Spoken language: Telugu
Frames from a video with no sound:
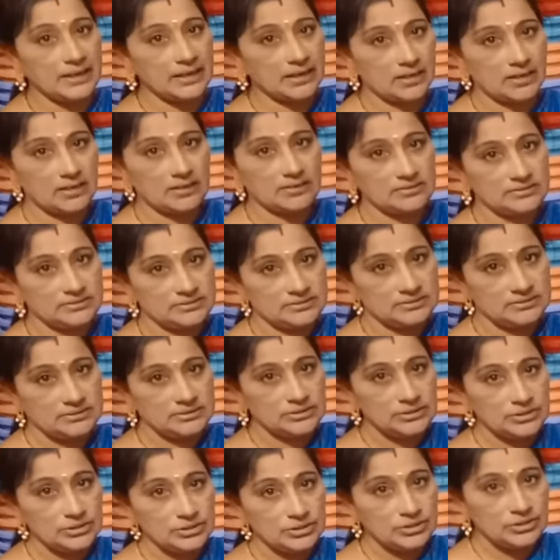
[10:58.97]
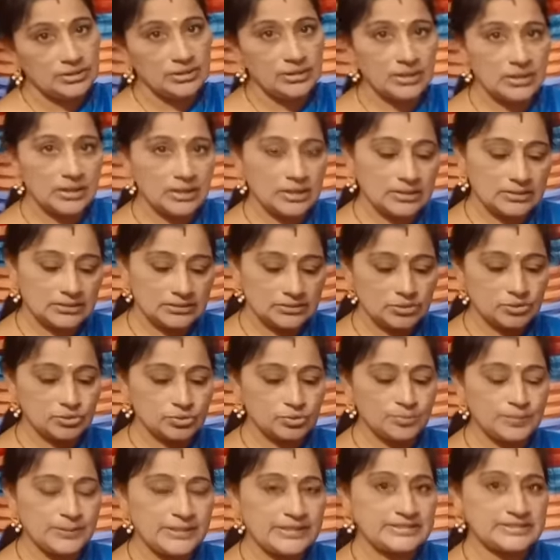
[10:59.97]
పాటల
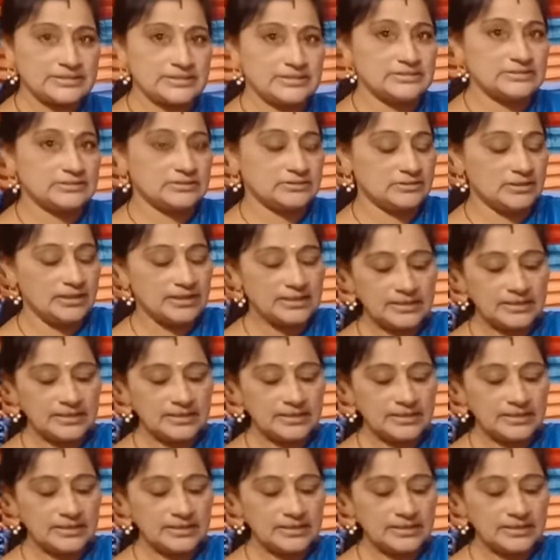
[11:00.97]
టూ పీసెస్